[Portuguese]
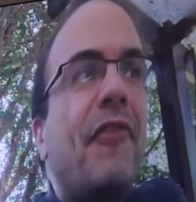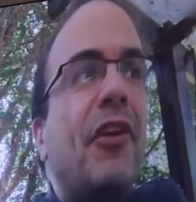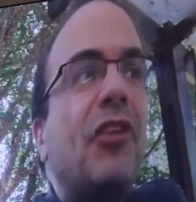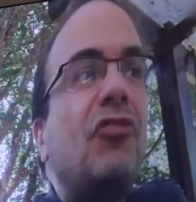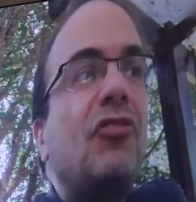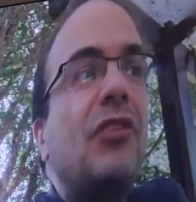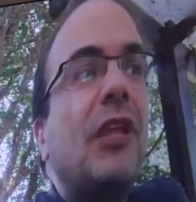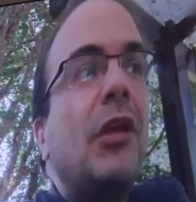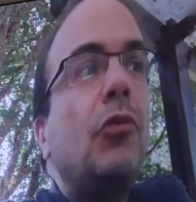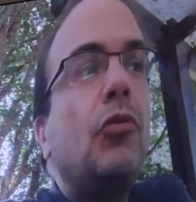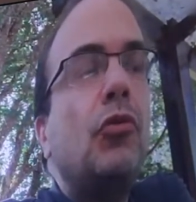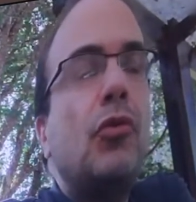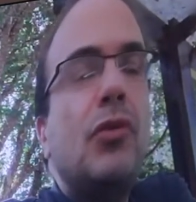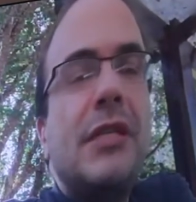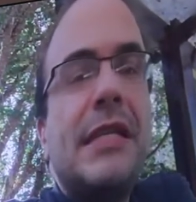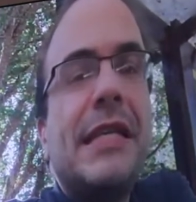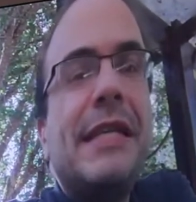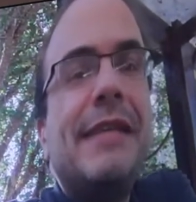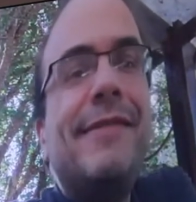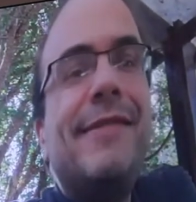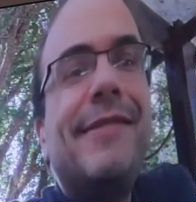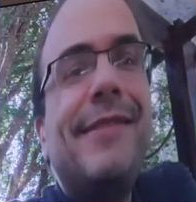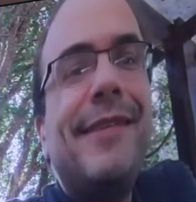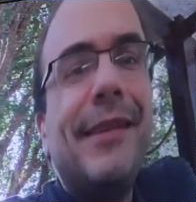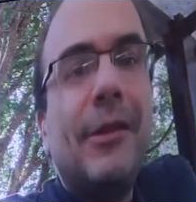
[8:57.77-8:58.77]
é faz tanto
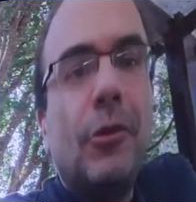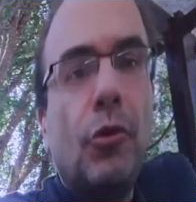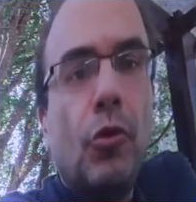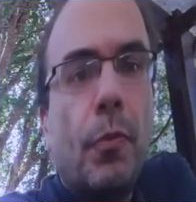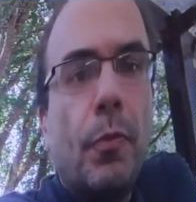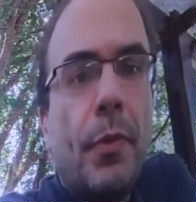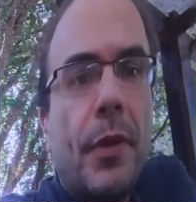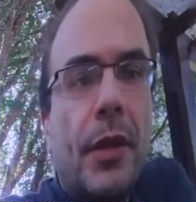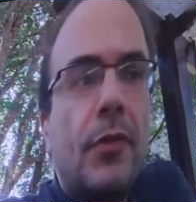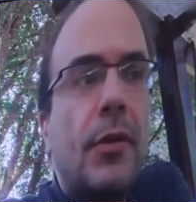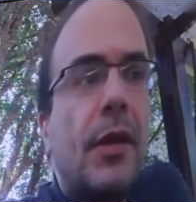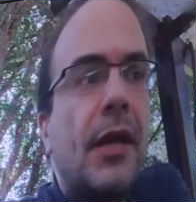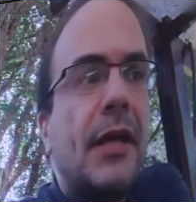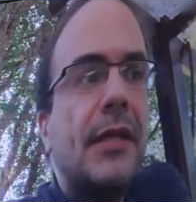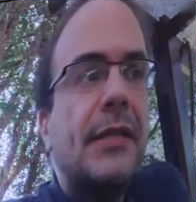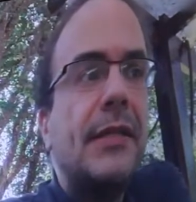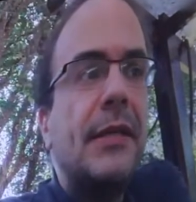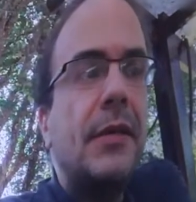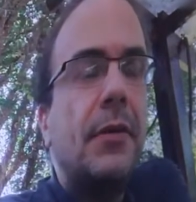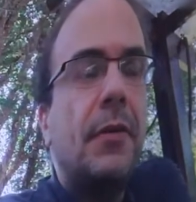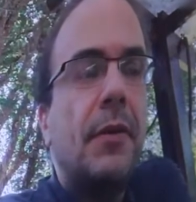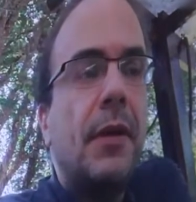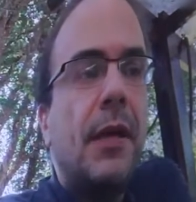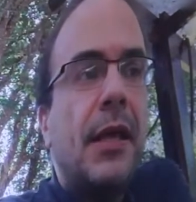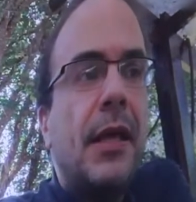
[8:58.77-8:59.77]
sentido para a
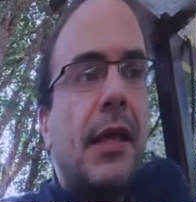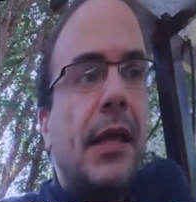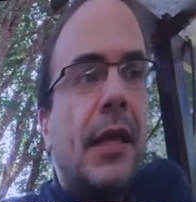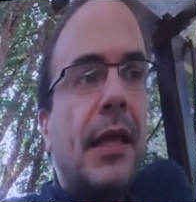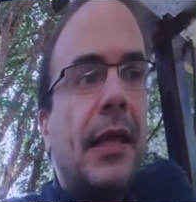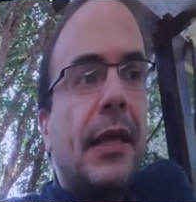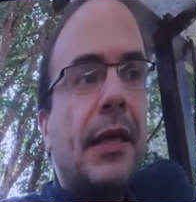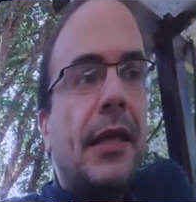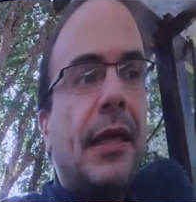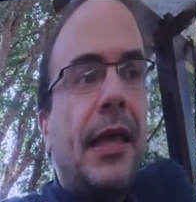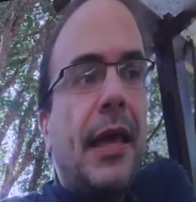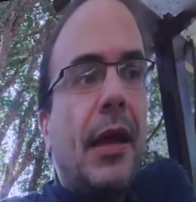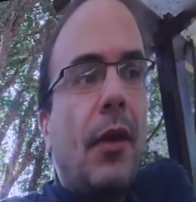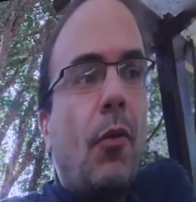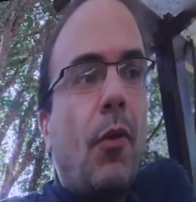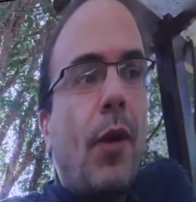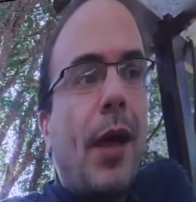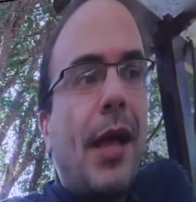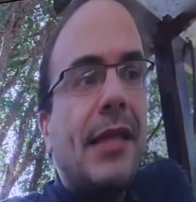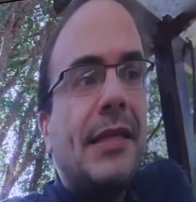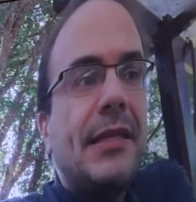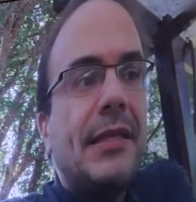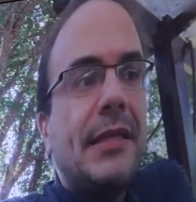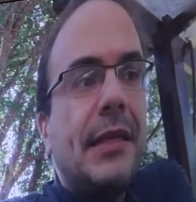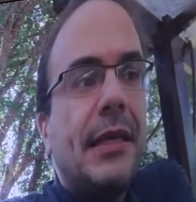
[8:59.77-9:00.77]
educação que é
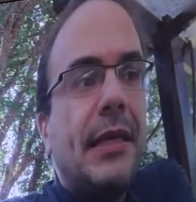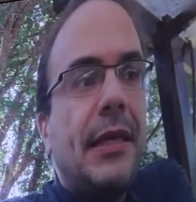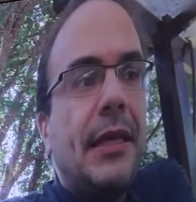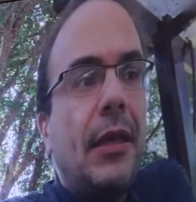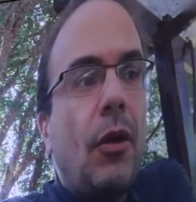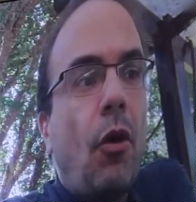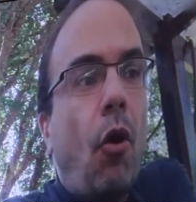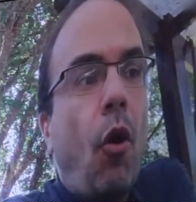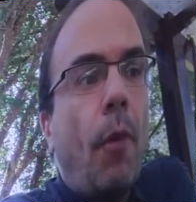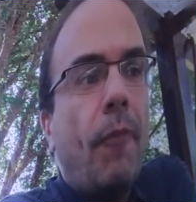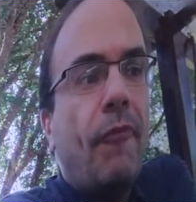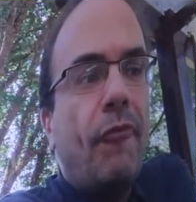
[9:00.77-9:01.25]
quase que